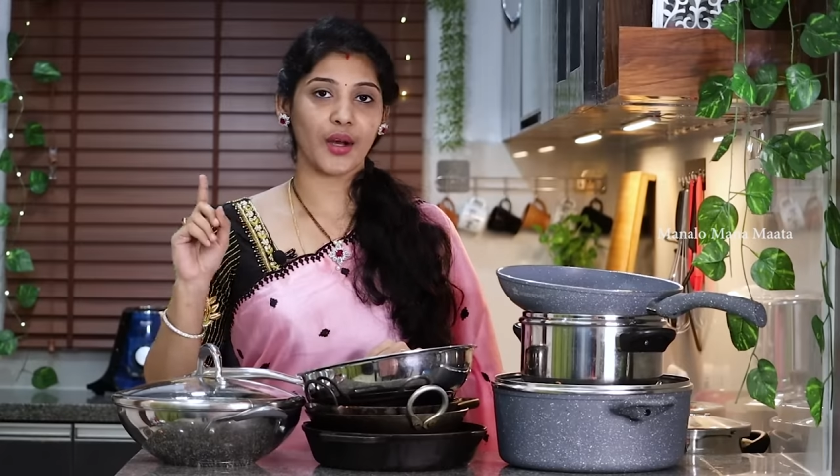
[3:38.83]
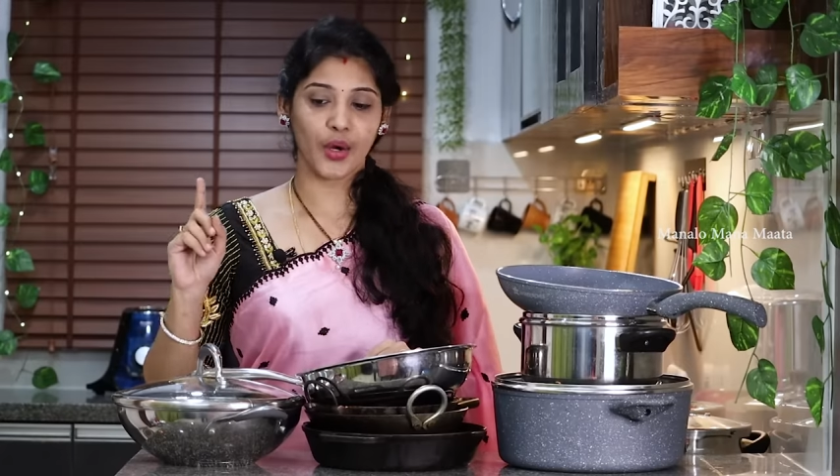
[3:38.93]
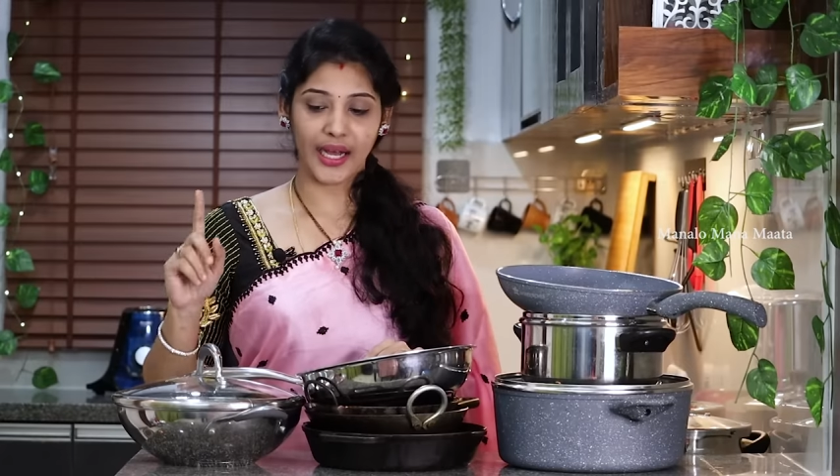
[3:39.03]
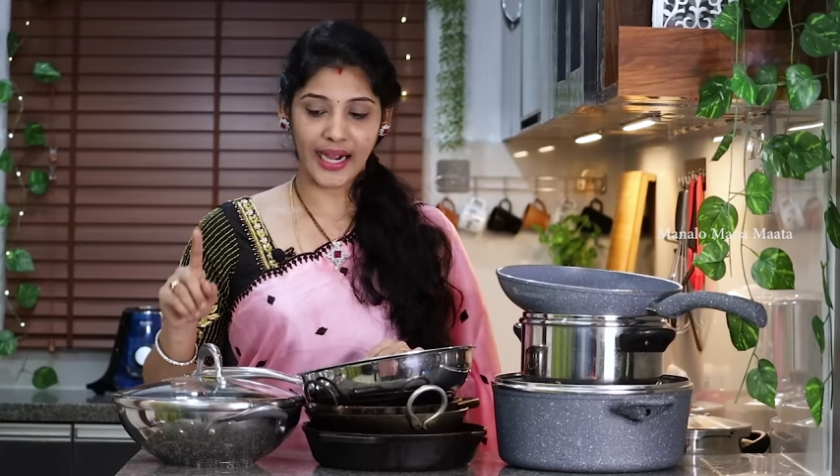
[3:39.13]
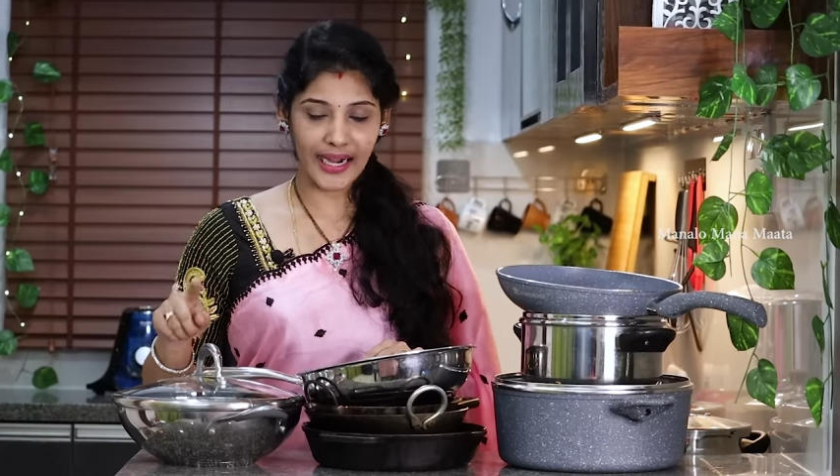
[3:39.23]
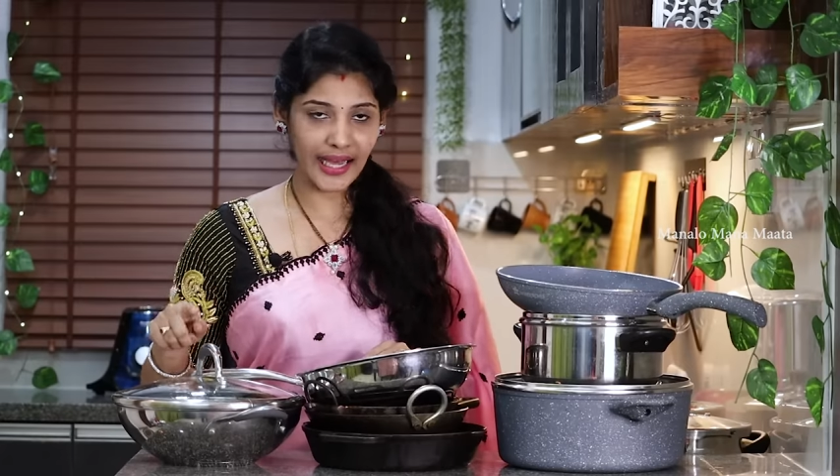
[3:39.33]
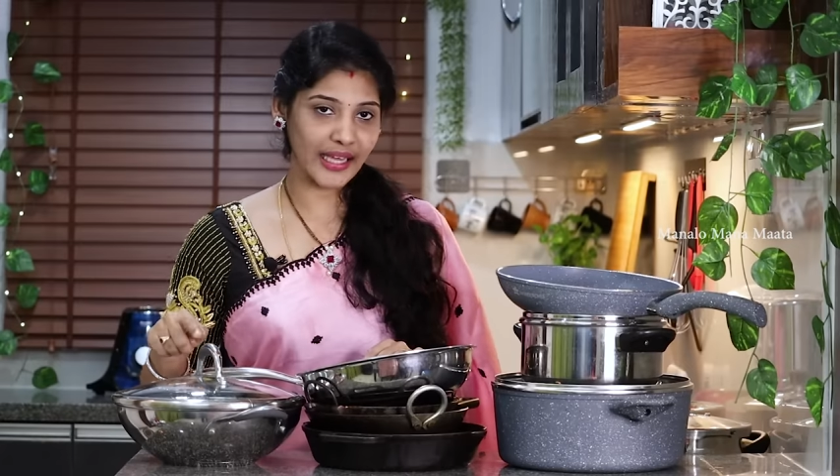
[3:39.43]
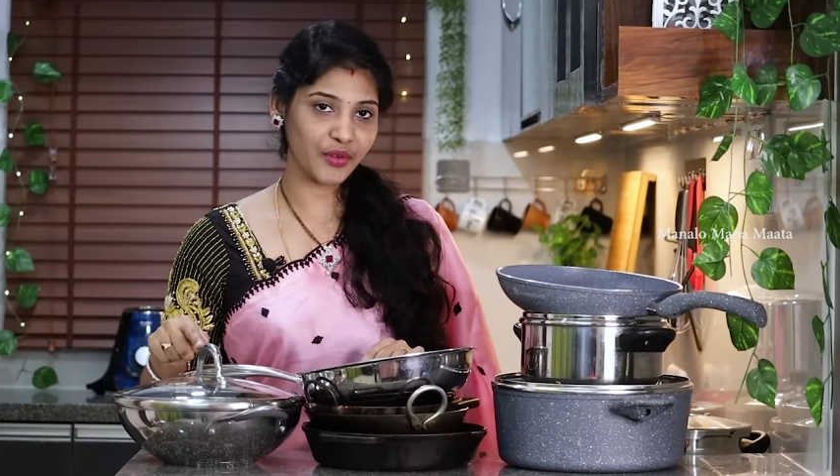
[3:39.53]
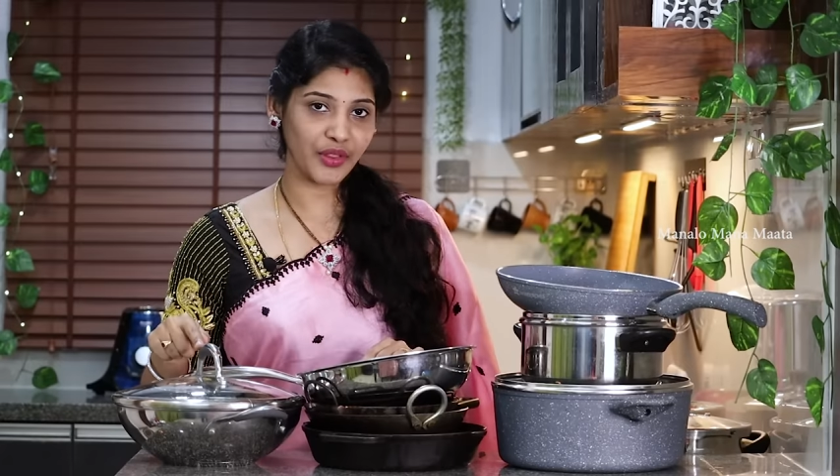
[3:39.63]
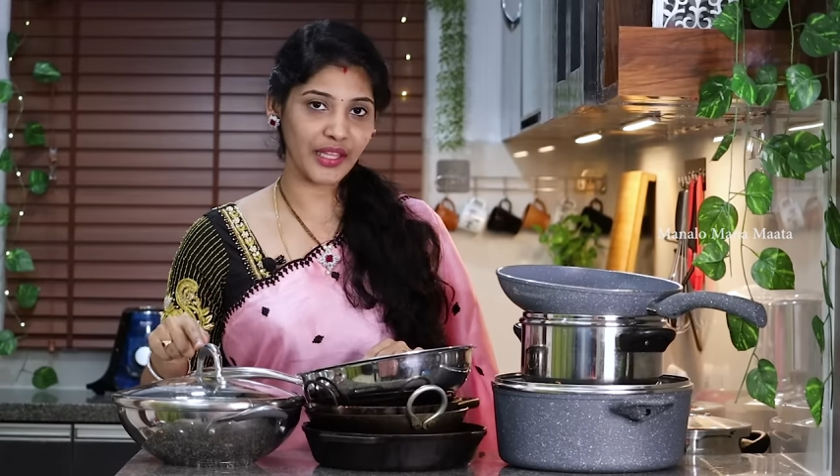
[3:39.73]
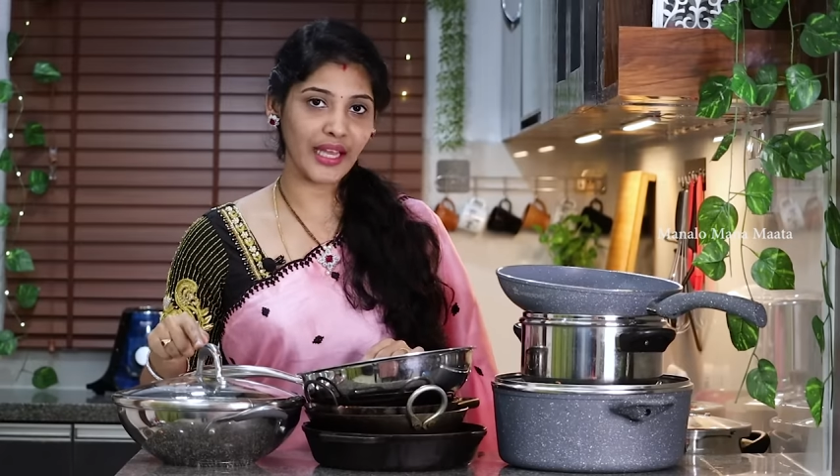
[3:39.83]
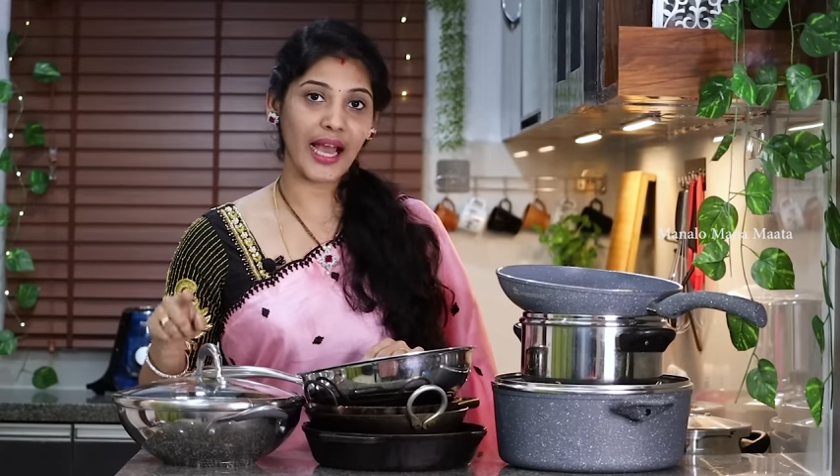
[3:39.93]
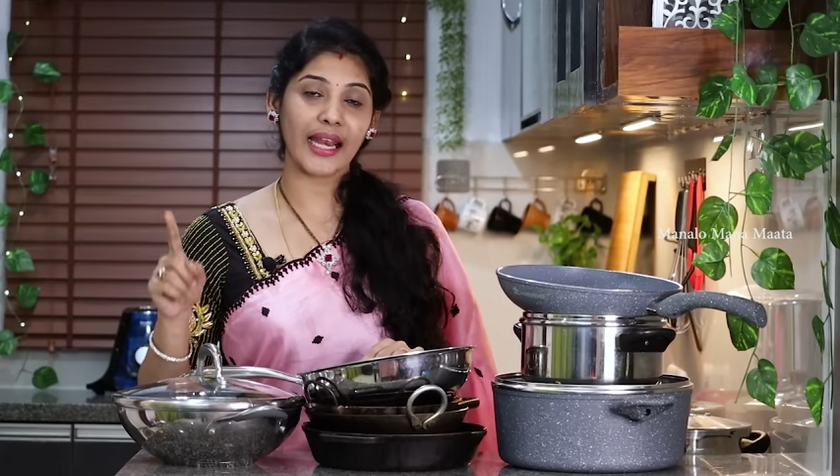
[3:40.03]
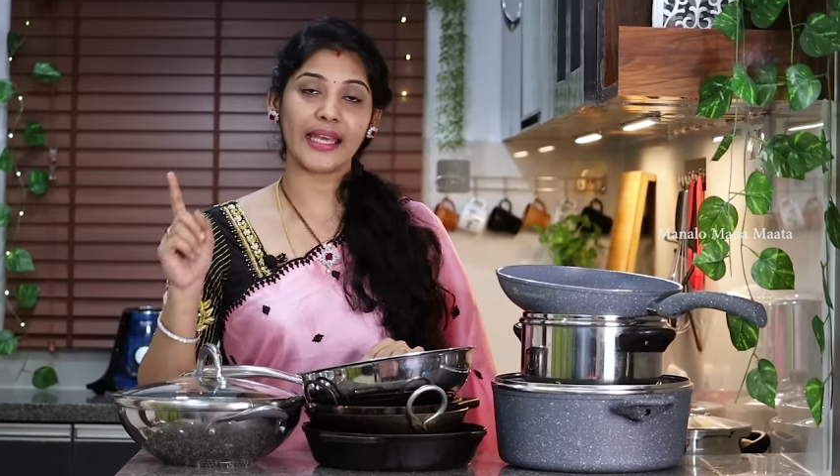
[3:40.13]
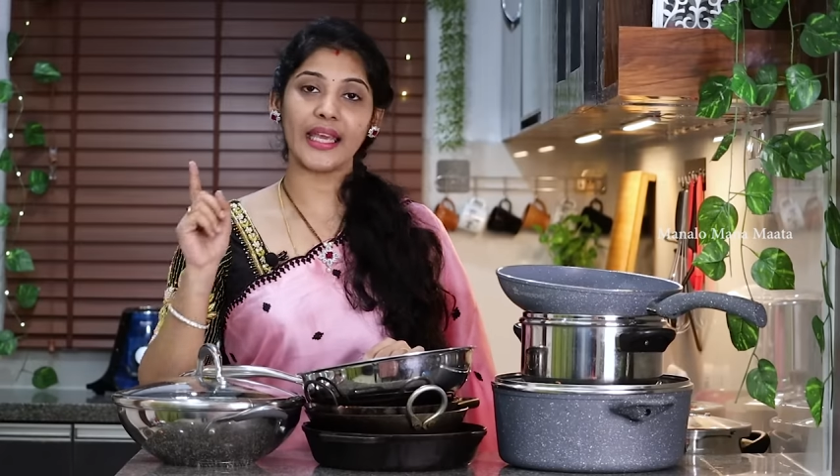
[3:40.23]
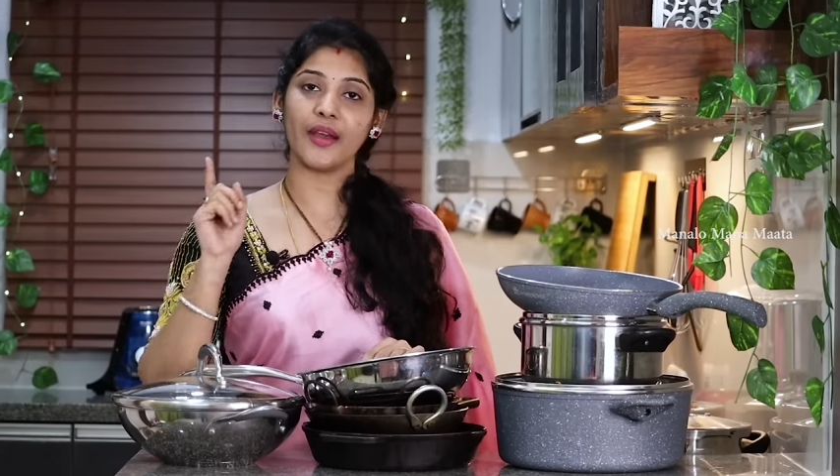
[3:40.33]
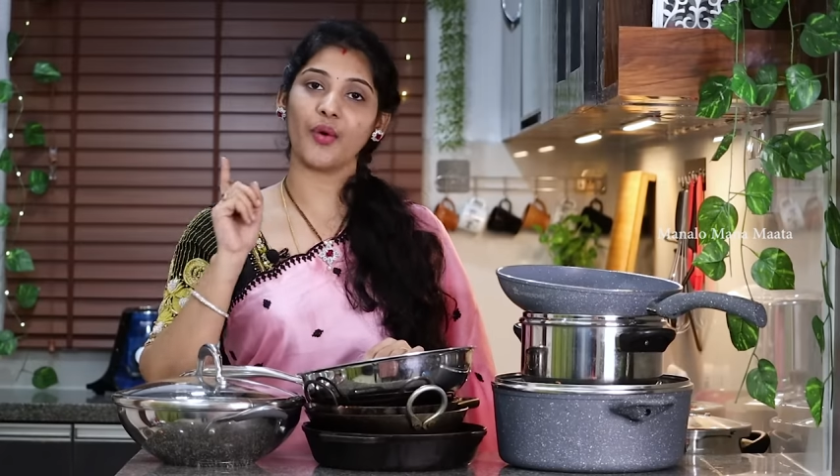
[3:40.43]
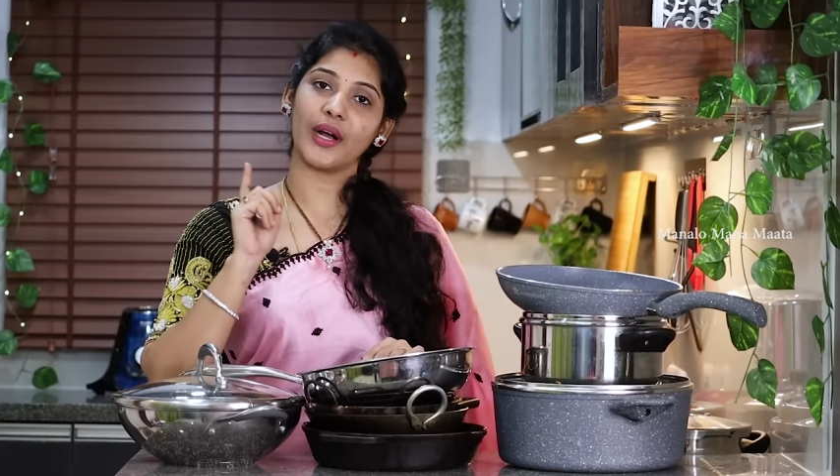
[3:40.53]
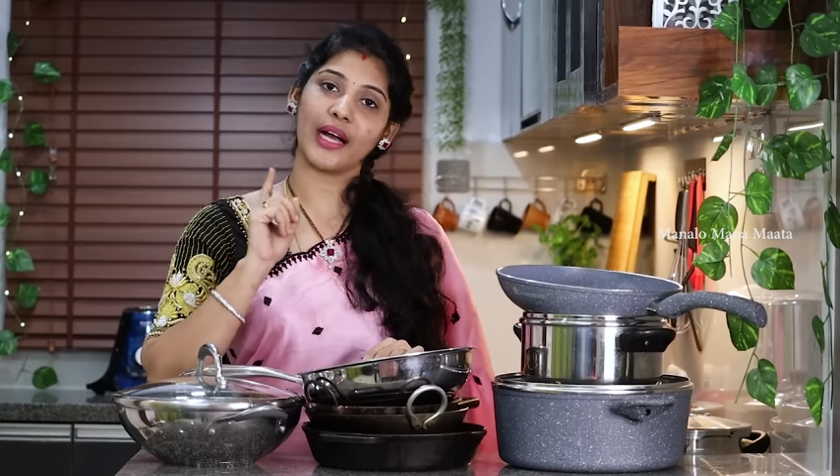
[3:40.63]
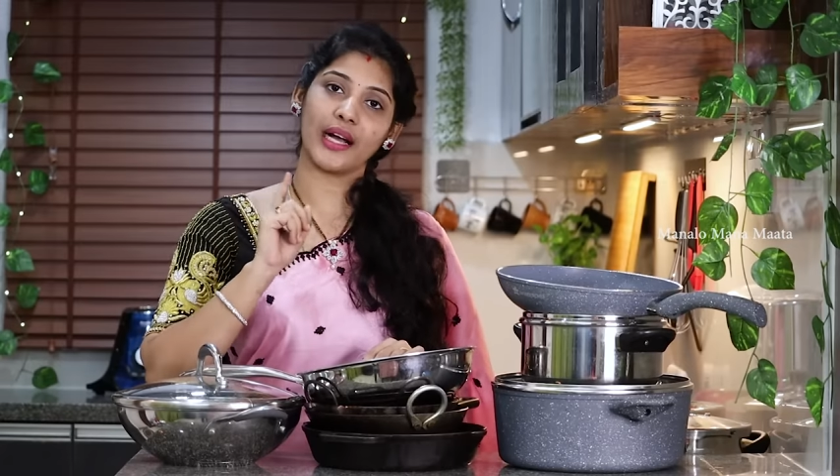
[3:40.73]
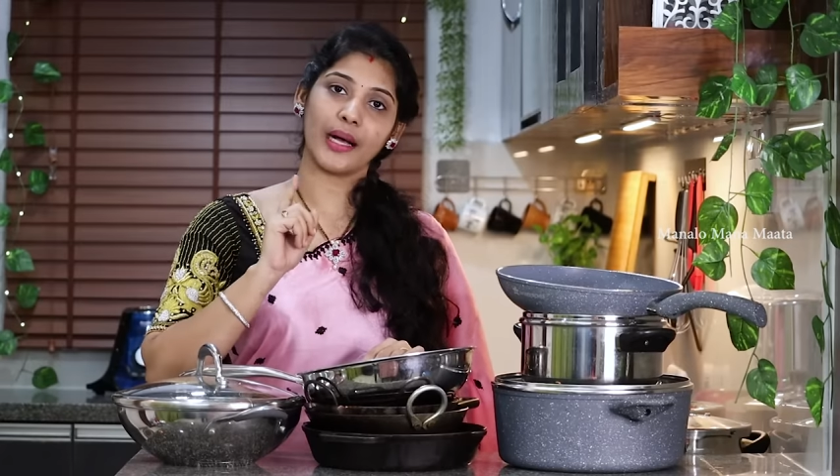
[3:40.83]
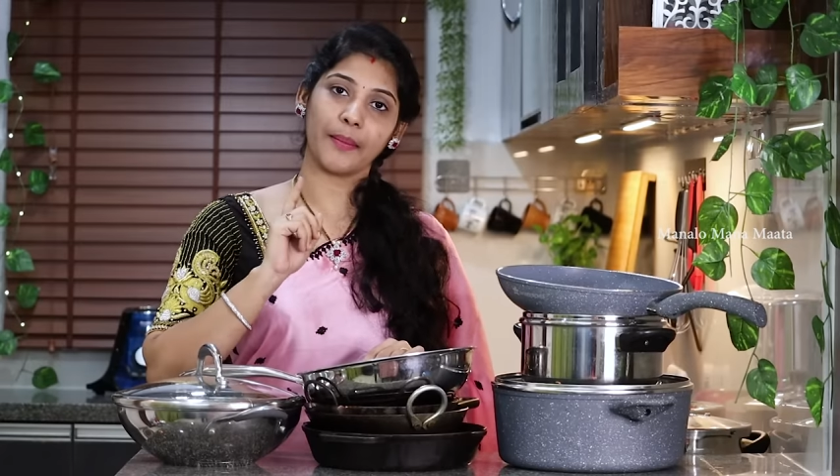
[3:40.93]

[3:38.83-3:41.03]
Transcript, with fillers: ఒక కడాయి ఉంది అలాగే ఒక